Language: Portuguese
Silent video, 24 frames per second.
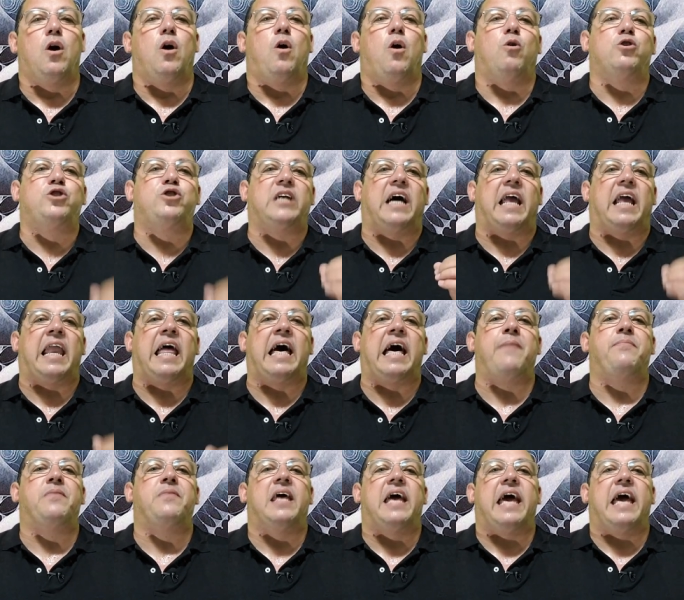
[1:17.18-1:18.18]

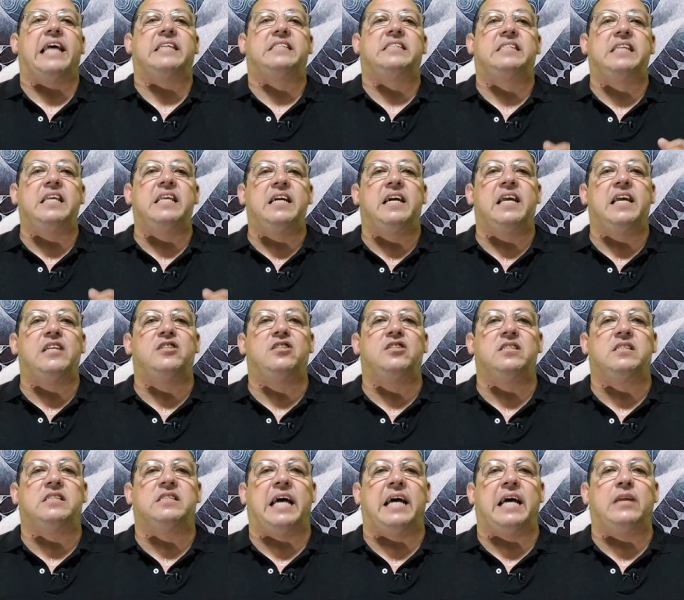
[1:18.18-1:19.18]
Oxalá é
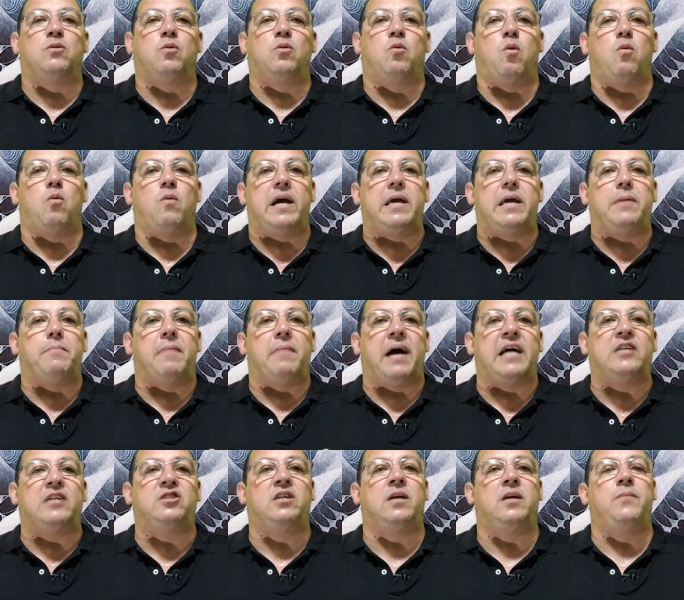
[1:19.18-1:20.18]
sincretizado com a
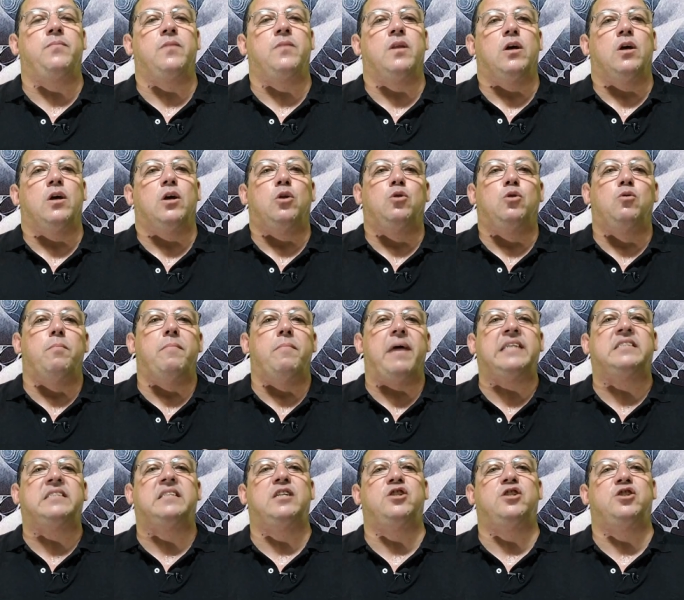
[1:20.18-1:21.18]
imagem do
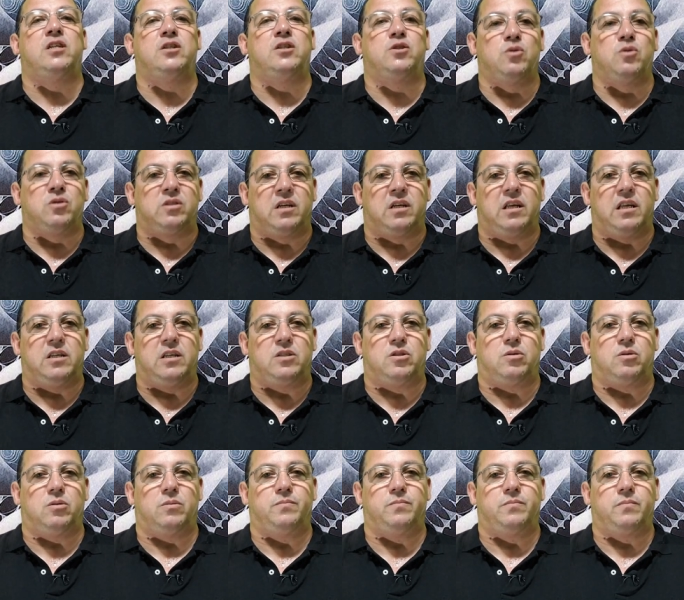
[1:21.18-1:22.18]
Mestre Jesus
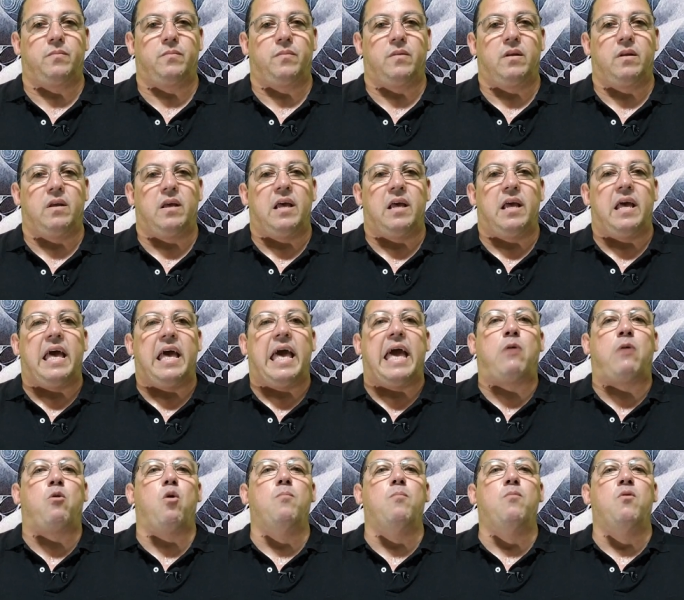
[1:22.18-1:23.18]
Cristo.
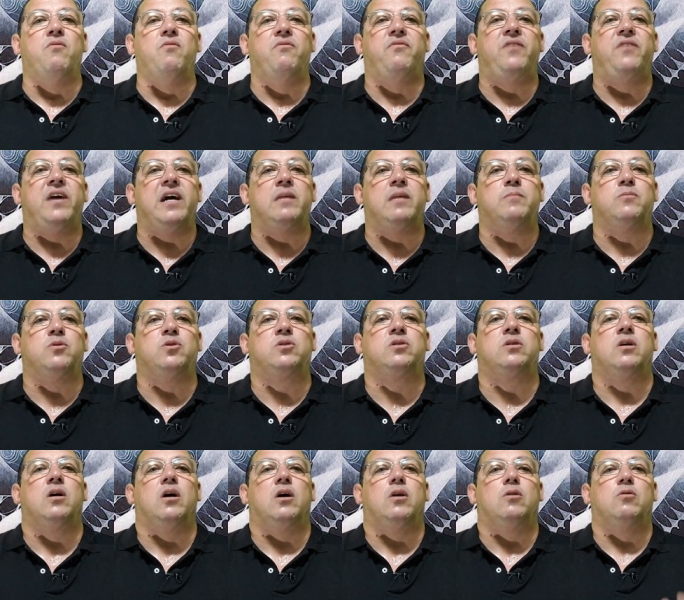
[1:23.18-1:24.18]
É comum
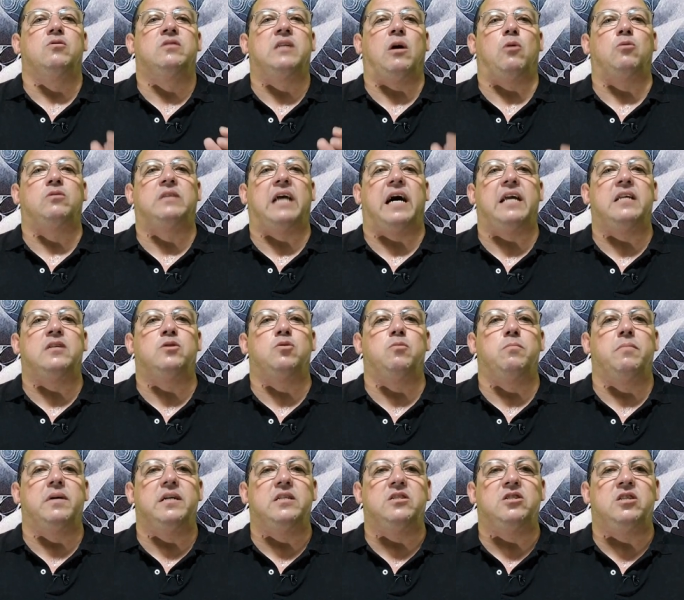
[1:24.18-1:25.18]
vermos nos altares
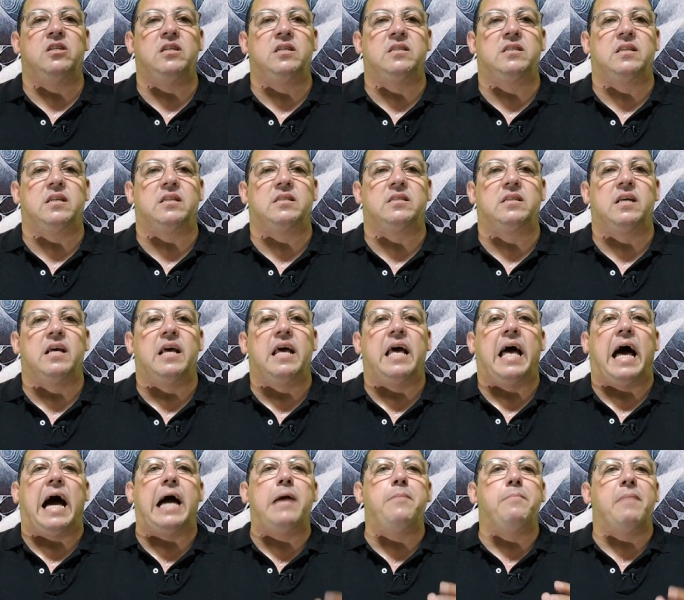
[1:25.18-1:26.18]
umbandistas
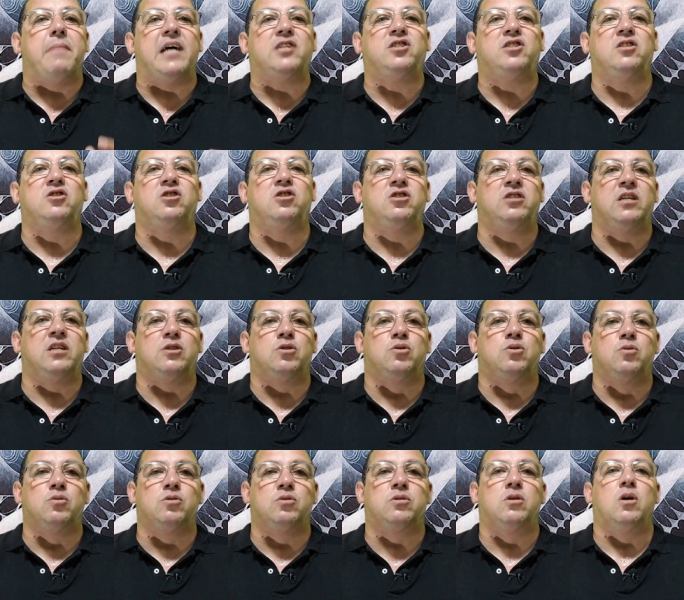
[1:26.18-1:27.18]
a imagem de
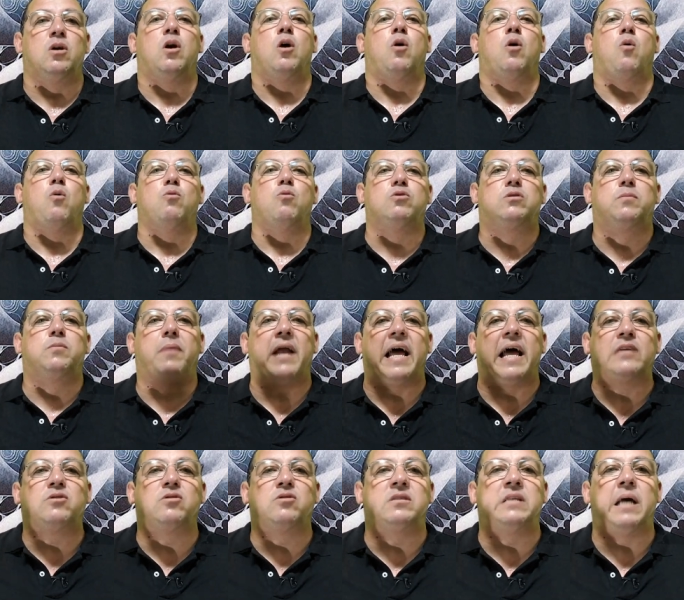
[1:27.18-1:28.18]
Jesus com os
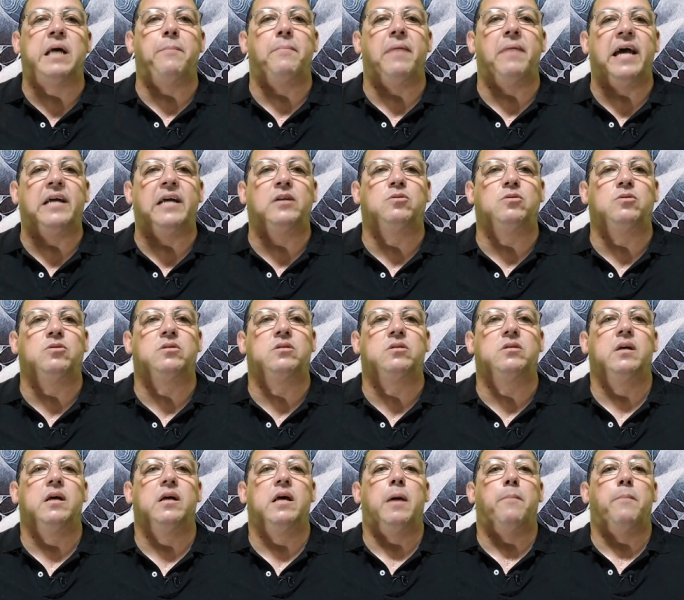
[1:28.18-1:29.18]
braços
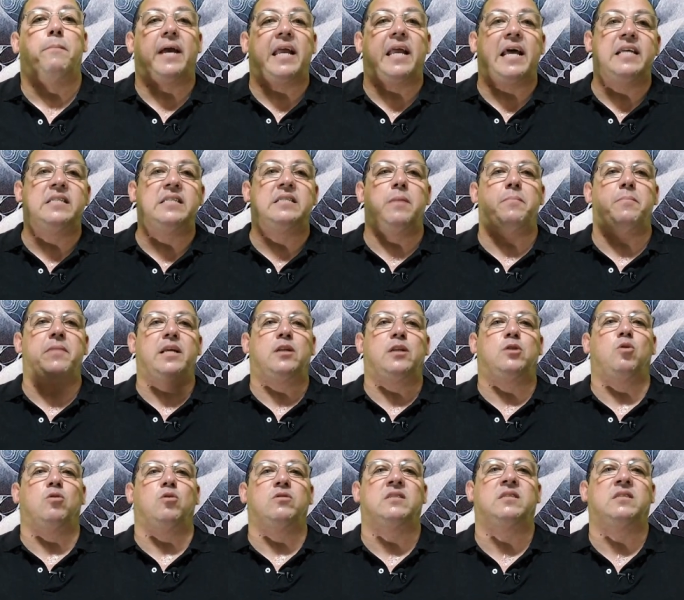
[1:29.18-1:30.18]
abertos para
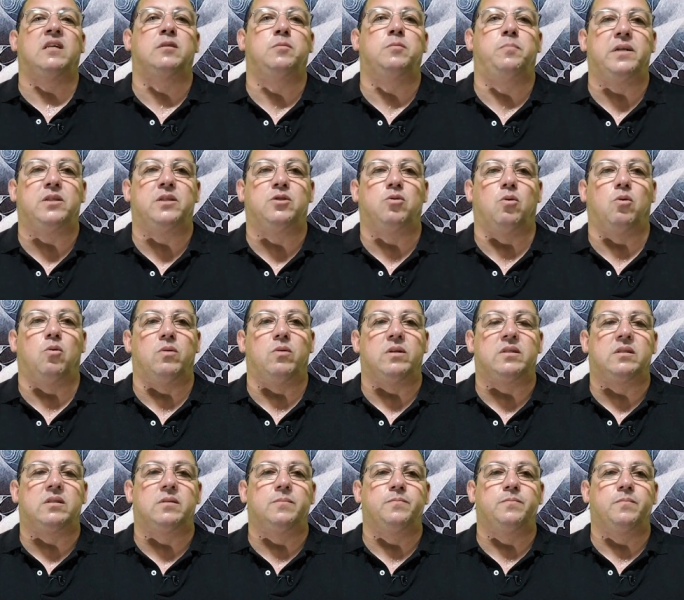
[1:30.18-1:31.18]
receber todas as
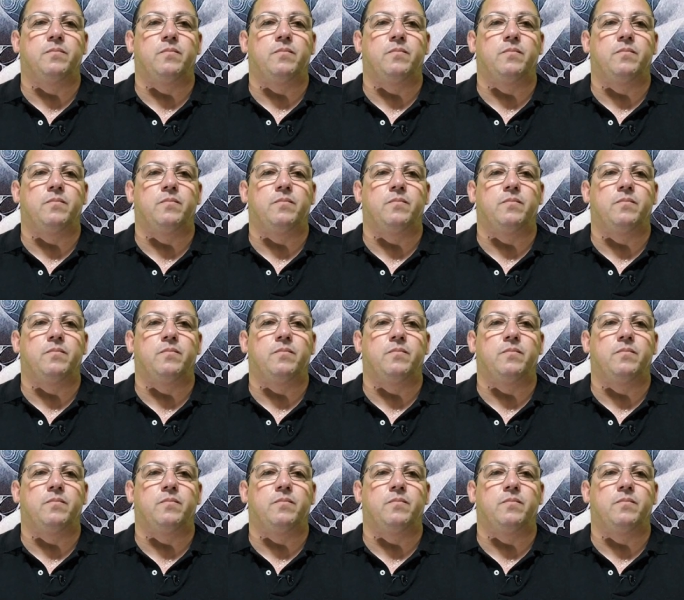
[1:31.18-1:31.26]
pessoas.